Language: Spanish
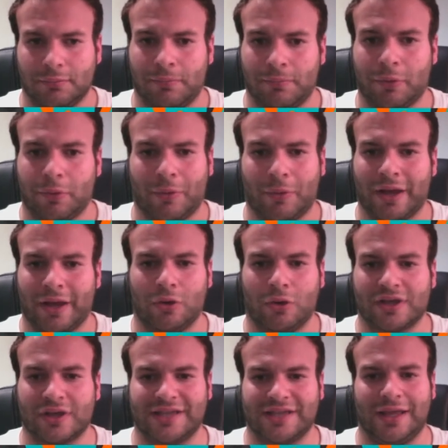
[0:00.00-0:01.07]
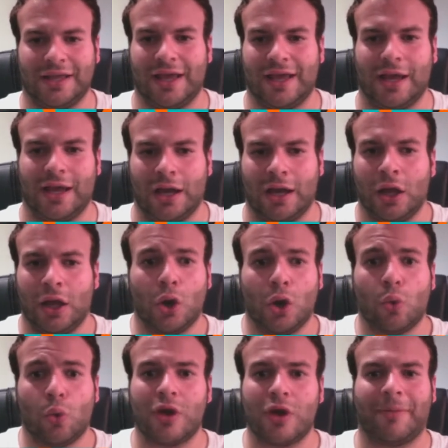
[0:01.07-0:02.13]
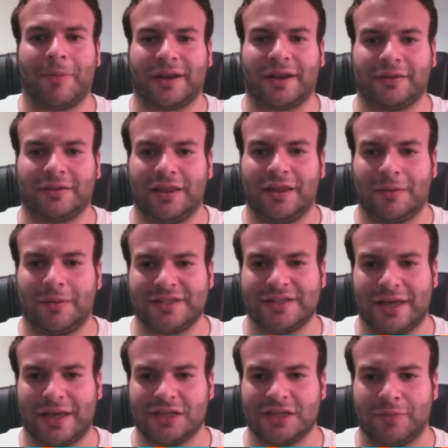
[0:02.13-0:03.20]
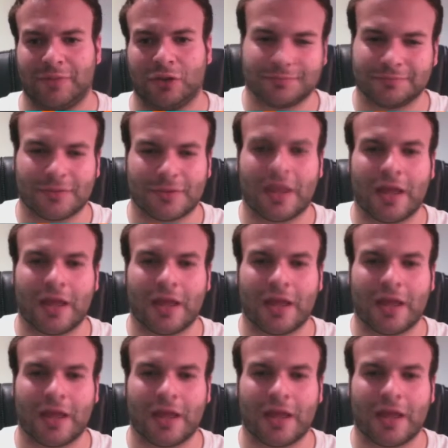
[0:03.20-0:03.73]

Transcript: probar lo que sería una partida básica en Splatoon.